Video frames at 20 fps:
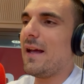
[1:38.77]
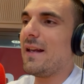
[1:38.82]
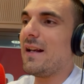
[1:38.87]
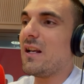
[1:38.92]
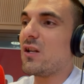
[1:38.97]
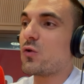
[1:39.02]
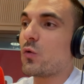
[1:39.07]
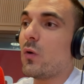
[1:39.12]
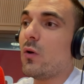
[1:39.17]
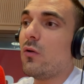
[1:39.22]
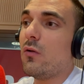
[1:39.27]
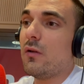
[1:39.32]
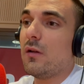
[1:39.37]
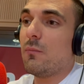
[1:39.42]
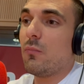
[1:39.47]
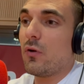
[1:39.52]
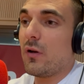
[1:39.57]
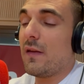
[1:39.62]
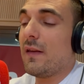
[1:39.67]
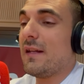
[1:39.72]
en el suelo y
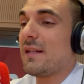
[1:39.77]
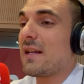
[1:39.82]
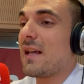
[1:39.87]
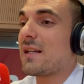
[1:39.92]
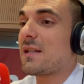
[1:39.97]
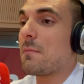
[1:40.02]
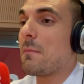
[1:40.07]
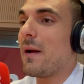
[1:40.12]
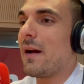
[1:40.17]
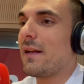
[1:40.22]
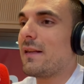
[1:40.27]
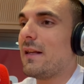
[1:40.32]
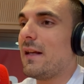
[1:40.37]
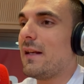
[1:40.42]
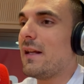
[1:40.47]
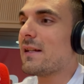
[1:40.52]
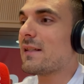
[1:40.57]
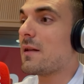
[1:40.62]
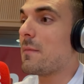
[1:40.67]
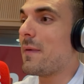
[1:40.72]
por ende esas bacterias,